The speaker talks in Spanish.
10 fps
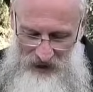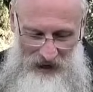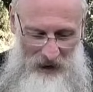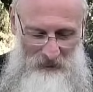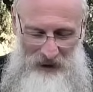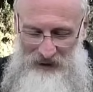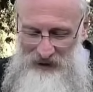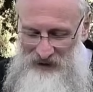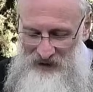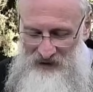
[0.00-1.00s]
la
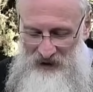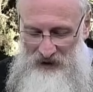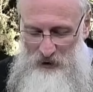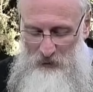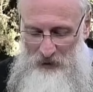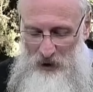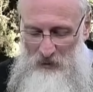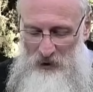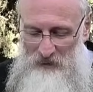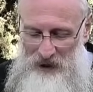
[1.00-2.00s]
perrita se recuperó
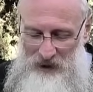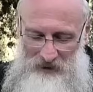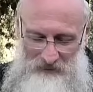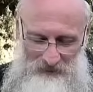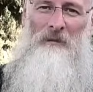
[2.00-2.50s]
muy bien.